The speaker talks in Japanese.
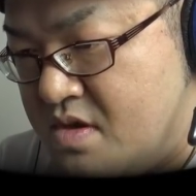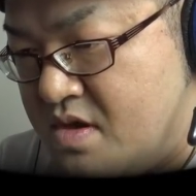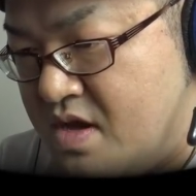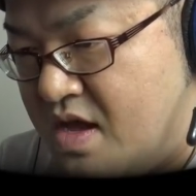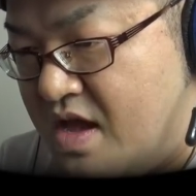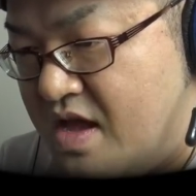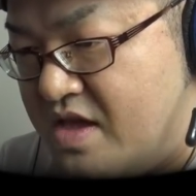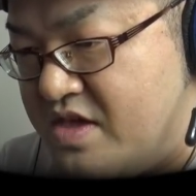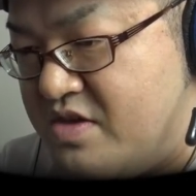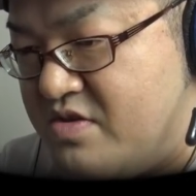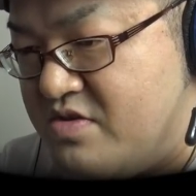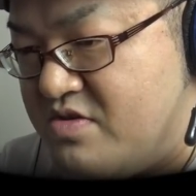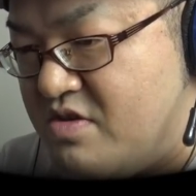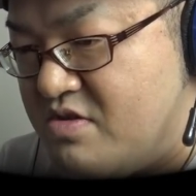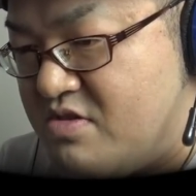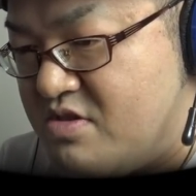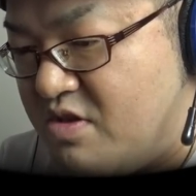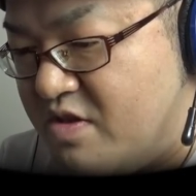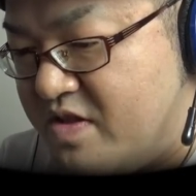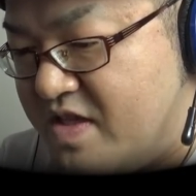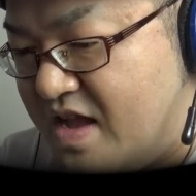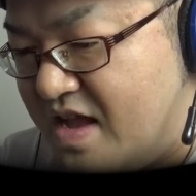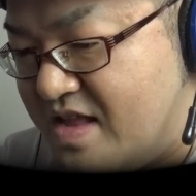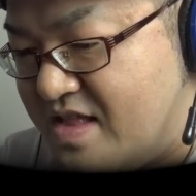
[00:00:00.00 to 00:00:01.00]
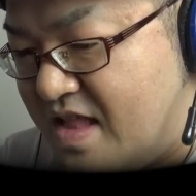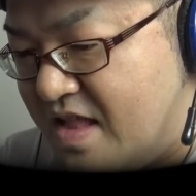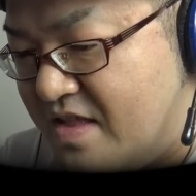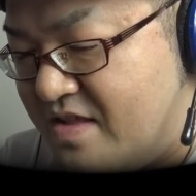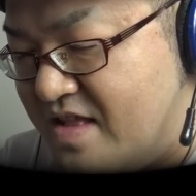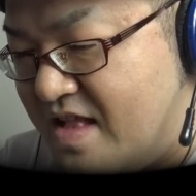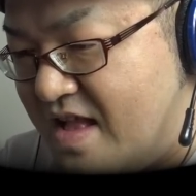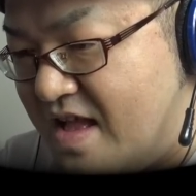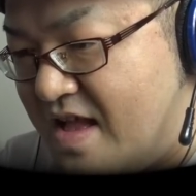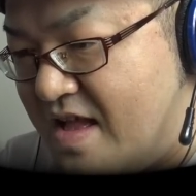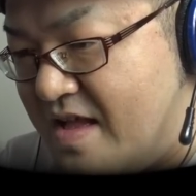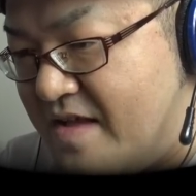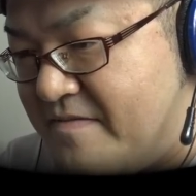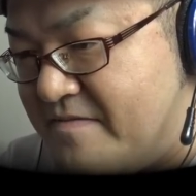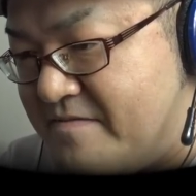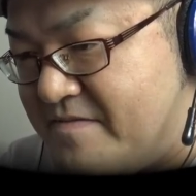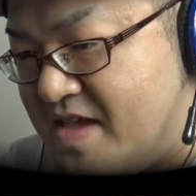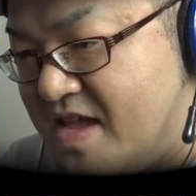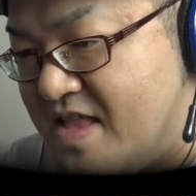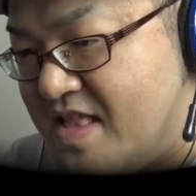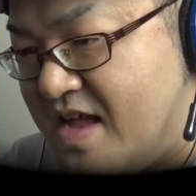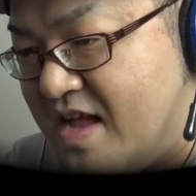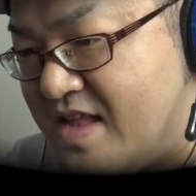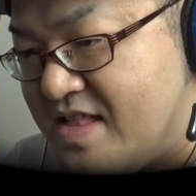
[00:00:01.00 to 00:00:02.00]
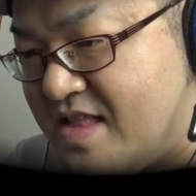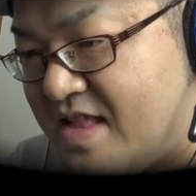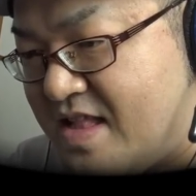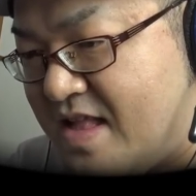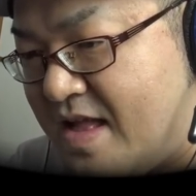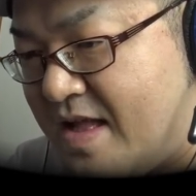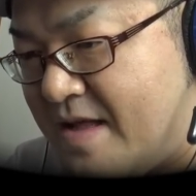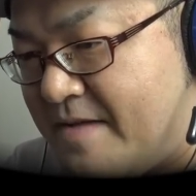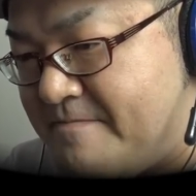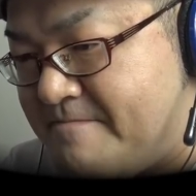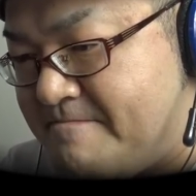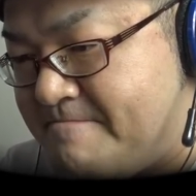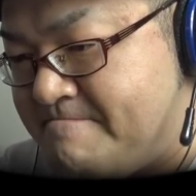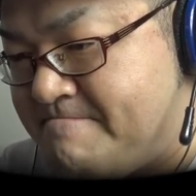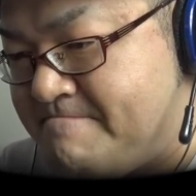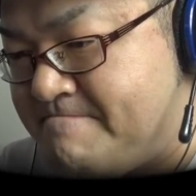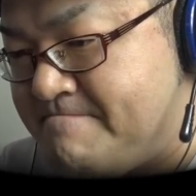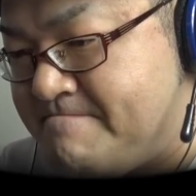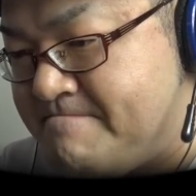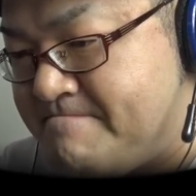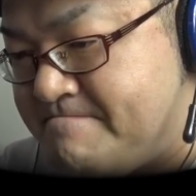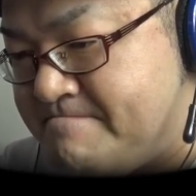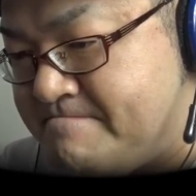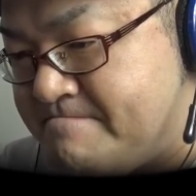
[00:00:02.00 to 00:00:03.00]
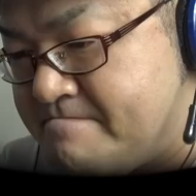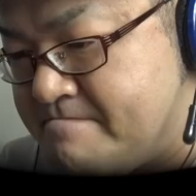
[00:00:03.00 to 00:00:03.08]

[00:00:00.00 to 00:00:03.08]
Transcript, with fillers: あー、牛丼取りたかったのにな。いけなかったな。うん。